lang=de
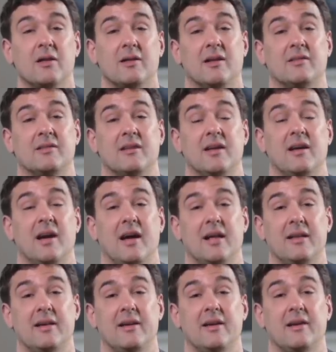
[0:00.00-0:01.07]
dass
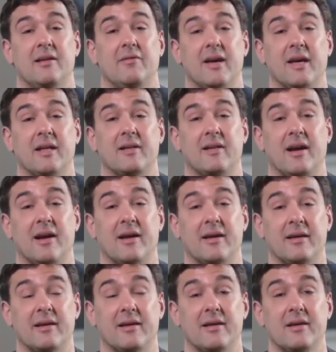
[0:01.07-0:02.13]
alle
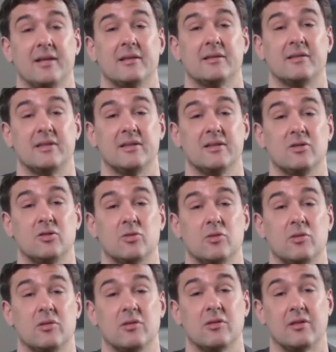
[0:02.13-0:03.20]
Vegetarier sind
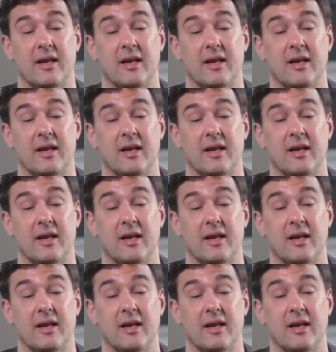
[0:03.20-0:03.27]
und